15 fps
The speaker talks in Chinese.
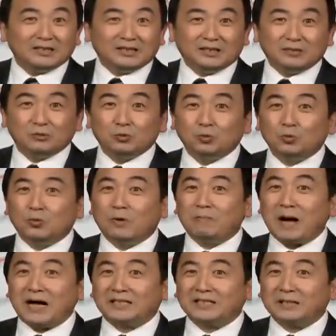你如果
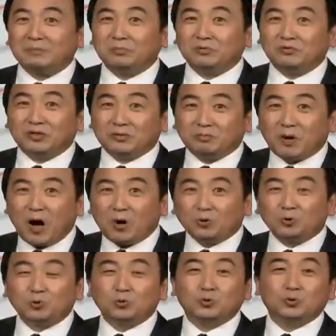把这部分
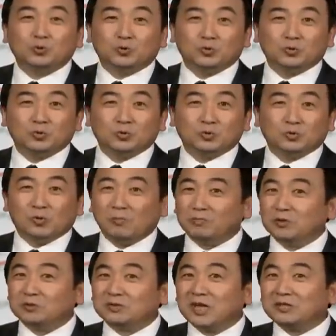刨出去，我
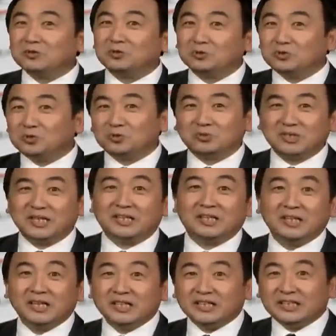们就单纯从这
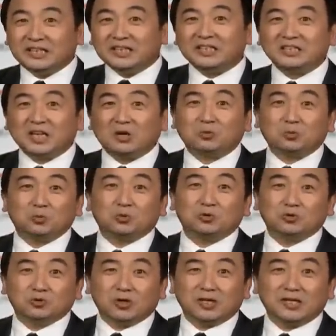个一个角度
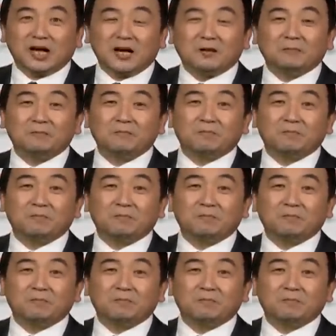去算账，